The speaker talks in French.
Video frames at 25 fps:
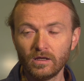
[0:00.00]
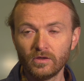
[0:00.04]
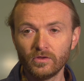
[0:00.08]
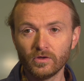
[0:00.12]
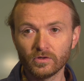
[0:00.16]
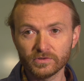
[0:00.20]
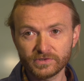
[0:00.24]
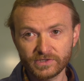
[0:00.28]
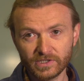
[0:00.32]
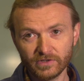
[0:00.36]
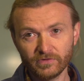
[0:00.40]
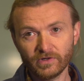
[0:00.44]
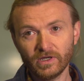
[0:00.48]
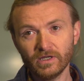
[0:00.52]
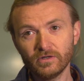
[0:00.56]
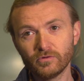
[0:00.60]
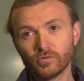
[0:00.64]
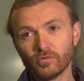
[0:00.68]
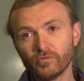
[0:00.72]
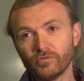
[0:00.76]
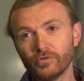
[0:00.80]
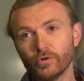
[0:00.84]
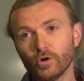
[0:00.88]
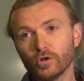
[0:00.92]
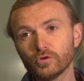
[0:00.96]
non, c'est vrai
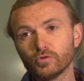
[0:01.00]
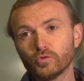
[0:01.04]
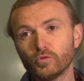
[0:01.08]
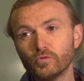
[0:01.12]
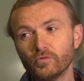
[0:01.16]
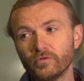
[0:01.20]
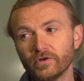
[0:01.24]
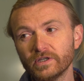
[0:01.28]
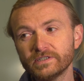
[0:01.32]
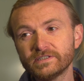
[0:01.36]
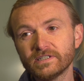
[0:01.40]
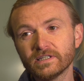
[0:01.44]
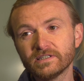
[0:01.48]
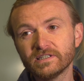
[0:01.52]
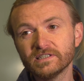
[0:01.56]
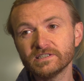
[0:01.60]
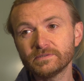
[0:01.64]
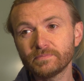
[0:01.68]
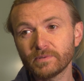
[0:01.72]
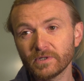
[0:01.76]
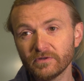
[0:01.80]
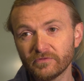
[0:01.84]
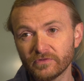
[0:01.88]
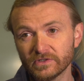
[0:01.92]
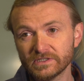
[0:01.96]
qu'on veut retrouver cet
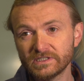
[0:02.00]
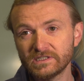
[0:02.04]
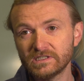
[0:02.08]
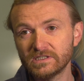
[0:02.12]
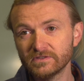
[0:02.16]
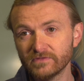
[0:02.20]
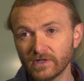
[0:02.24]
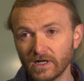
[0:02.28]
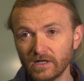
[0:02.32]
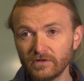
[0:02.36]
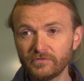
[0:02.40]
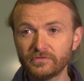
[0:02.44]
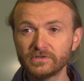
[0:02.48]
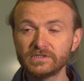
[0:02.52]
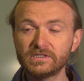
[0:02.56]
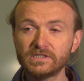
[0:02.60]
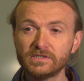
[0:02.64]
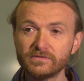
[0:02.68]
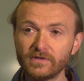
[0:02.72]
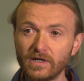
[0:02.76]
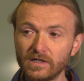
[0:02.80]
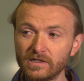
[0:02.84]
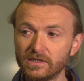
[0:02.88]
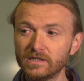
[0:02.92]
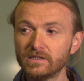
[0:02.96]
esprit festival,
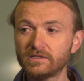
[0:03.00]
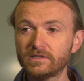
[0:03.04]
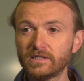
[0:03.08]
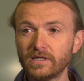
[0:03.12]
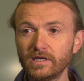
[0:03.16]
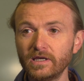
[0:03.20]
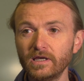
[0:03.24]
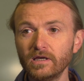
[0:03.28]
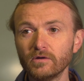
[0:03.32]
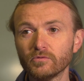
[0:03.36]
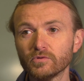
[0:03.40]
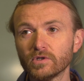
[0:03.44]
festival d'été.